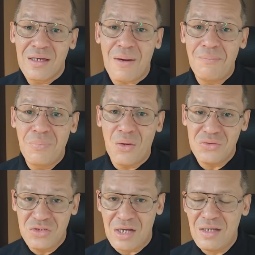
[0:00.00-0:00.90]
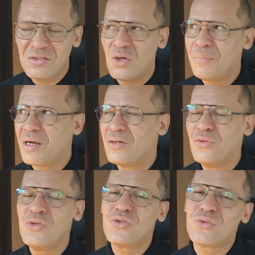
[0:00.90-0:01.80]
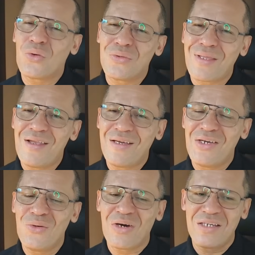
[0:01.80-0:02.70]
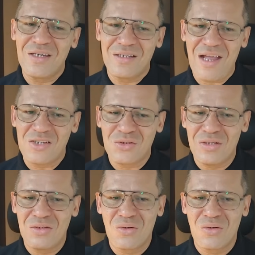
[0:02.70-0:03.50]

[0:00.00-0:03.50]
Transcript: Cambodia na sobrang gusto ko talaga yung kanyang national